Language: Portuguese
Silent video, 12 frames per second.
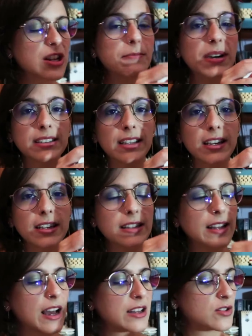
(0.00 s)
da
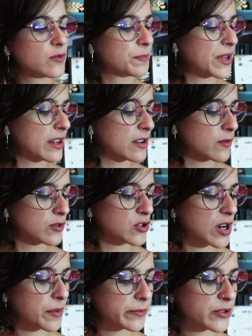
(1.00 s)
Maternidade. Peraí que eu vou
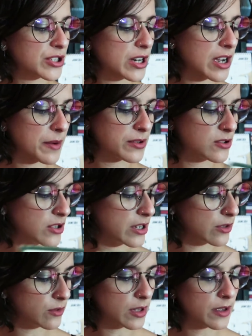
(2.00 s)
tirar para mostrar a capa direito,